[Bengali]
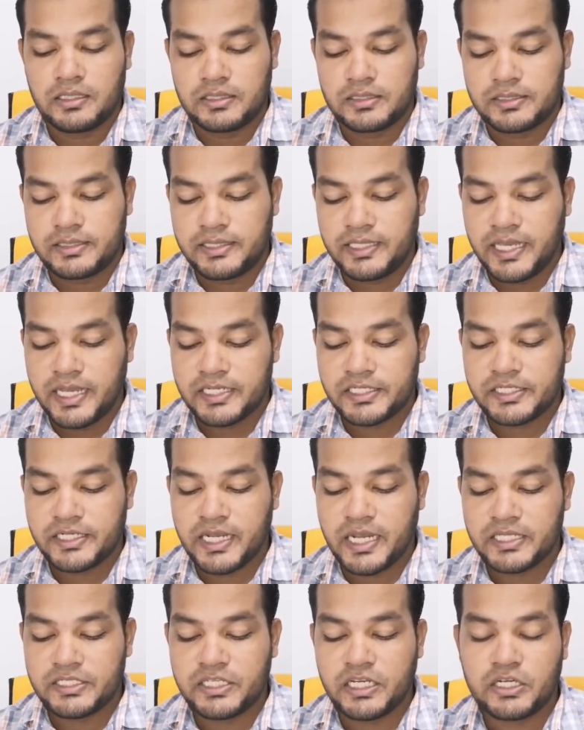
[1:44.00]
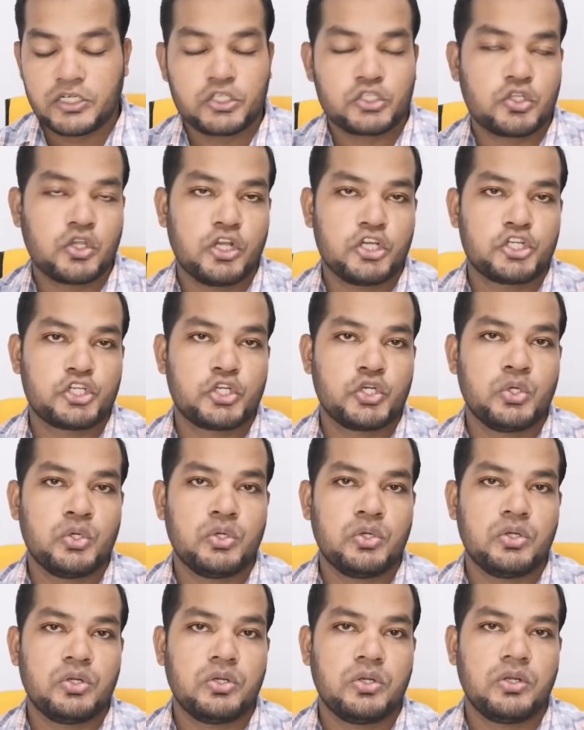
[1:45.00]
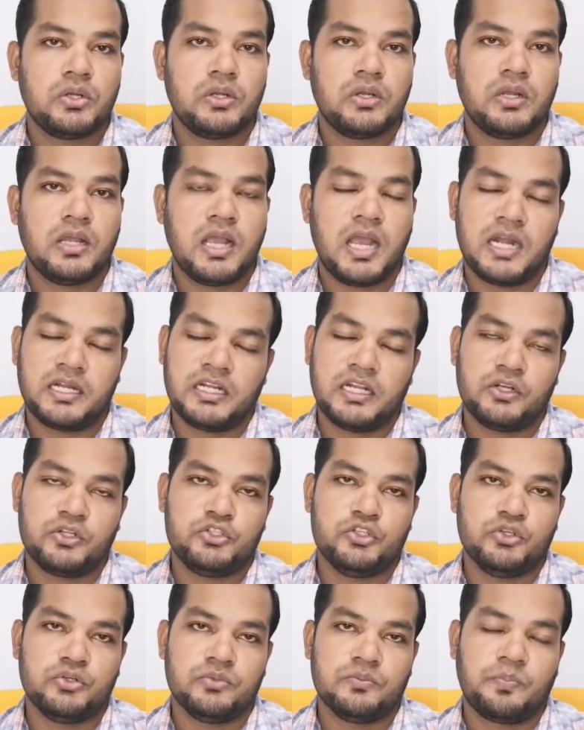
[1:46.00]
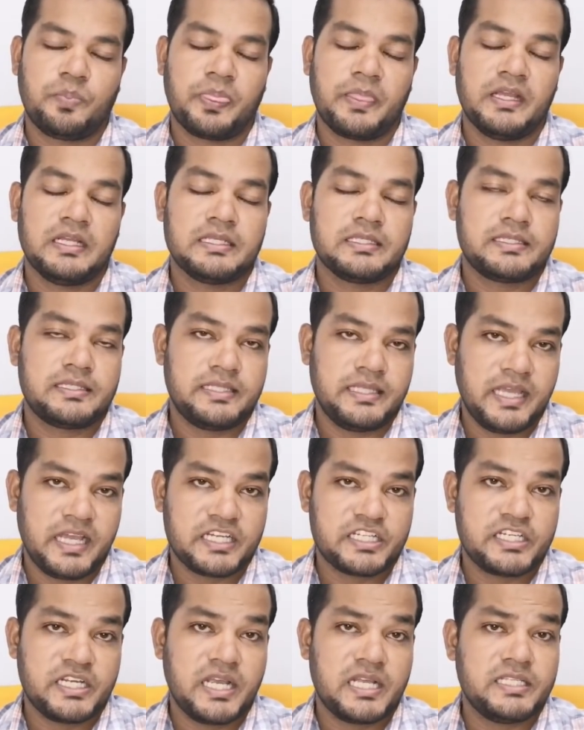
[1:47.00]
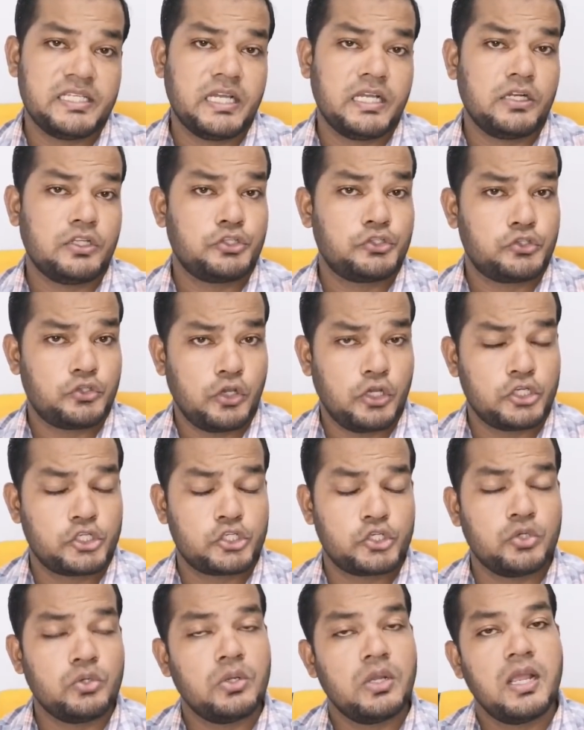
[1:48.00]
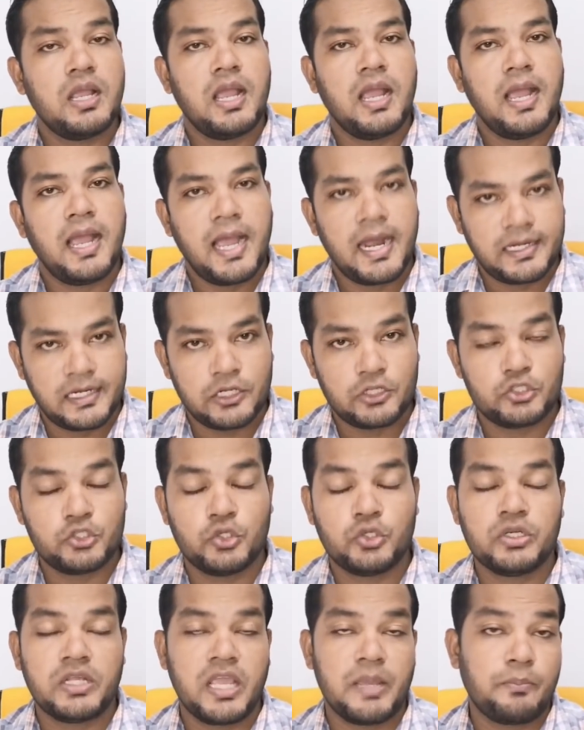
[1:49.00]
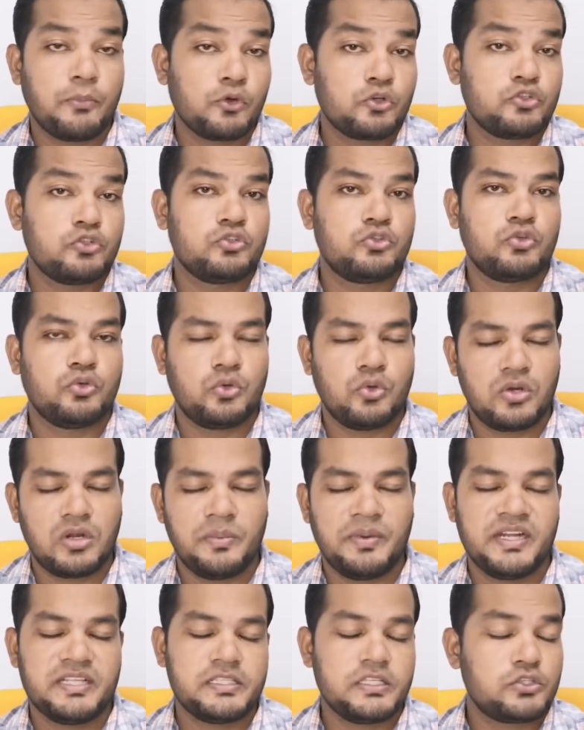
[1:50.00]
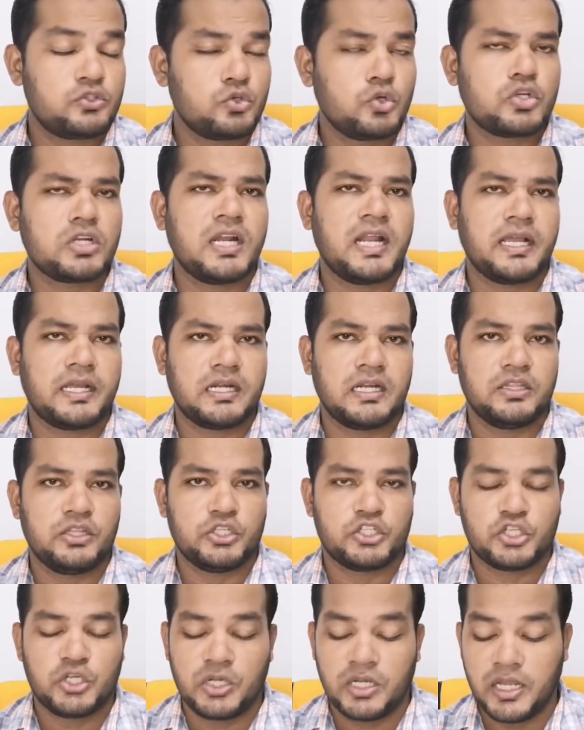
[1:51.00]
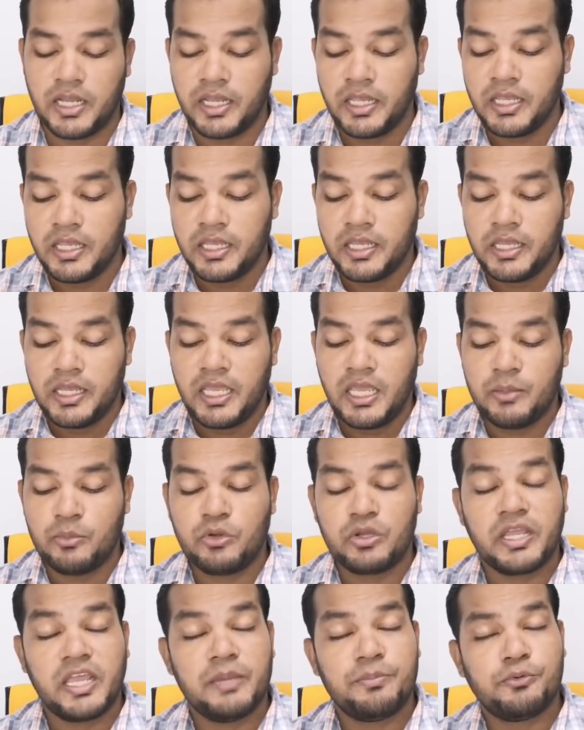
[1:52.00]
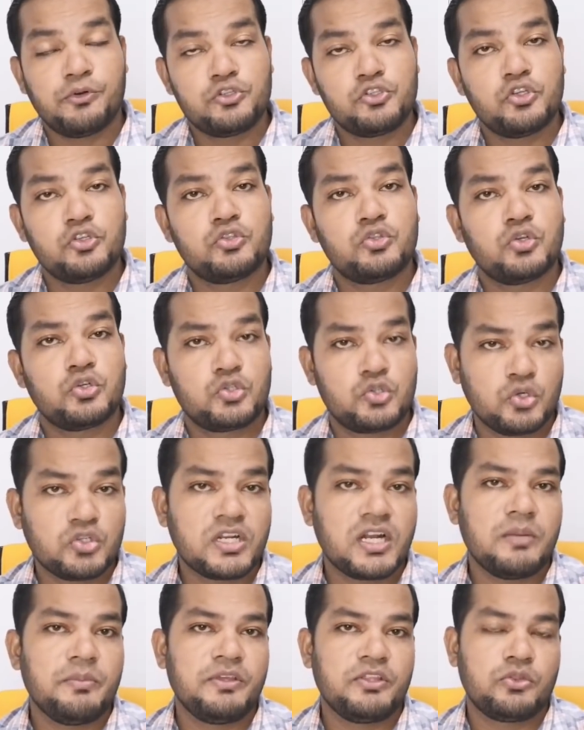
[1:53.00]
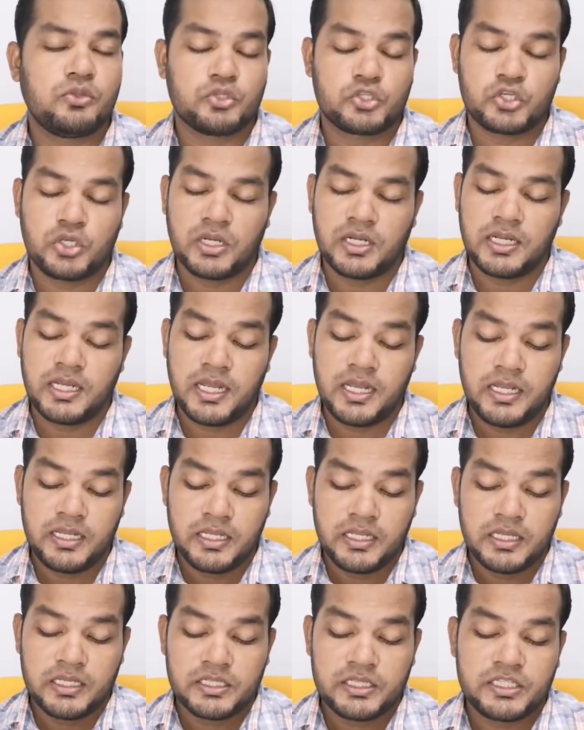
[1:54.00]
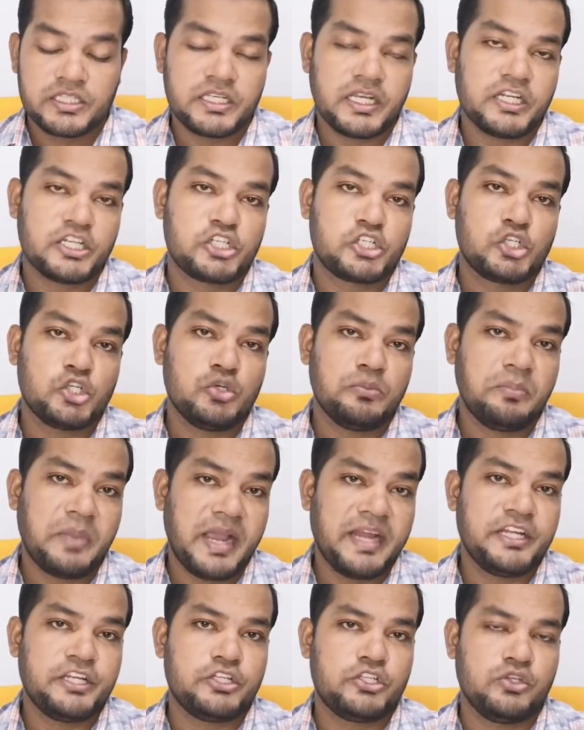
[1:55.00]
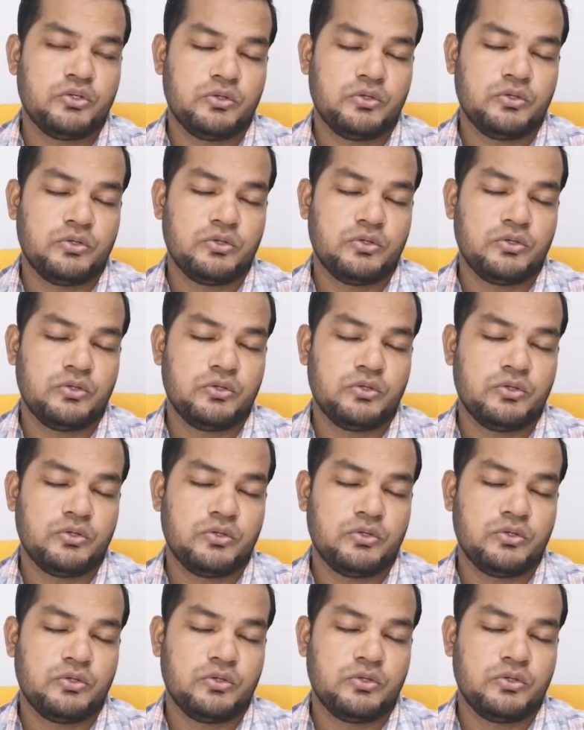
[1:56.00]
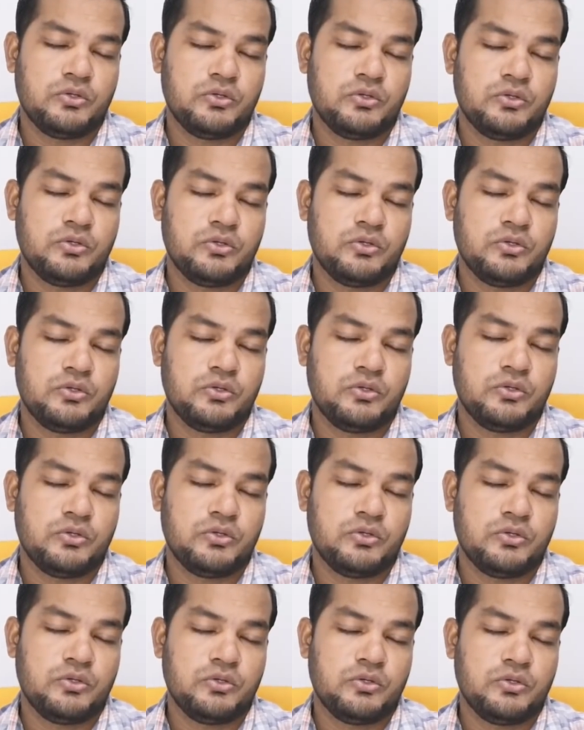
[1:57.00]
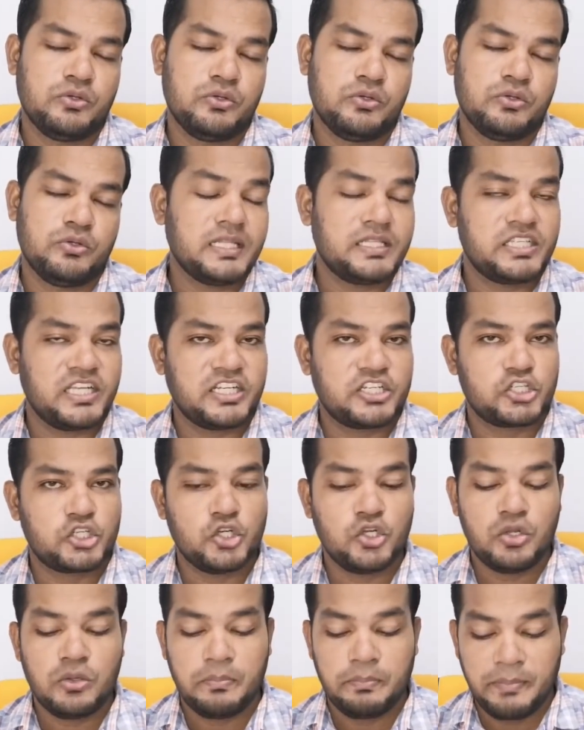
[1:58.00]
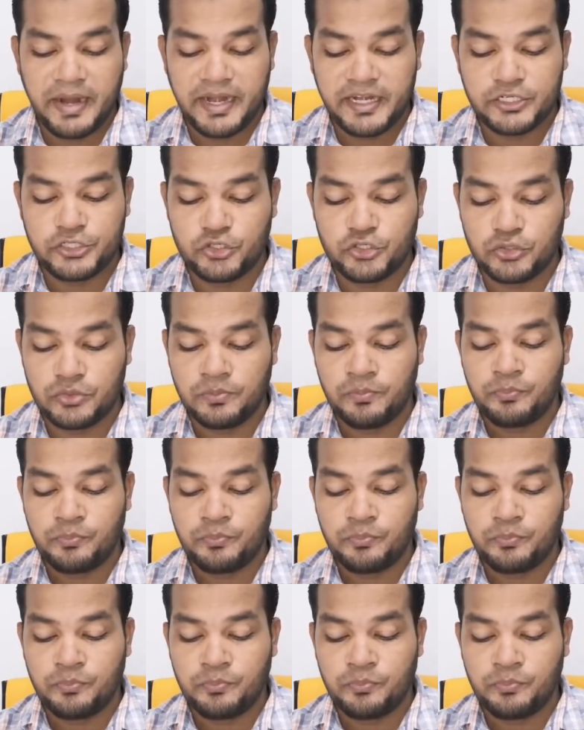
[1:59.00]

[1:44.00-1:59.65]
ছিয়াশি হাজার ছয়শো আঠারো জন ছিয়াশি হাজার ছয়শো আঠারো জন এ পর্যন্ত করোনা ভাইরাসের টোটাল আক্রান্ত সংখ্যা এবং এ পর্যন্ত টোটাল মৃত্যুর সংখ্যা চারশো বাইশ জন টোটাল মৃত্যুর সংখ্যা চারশো বাইশ জন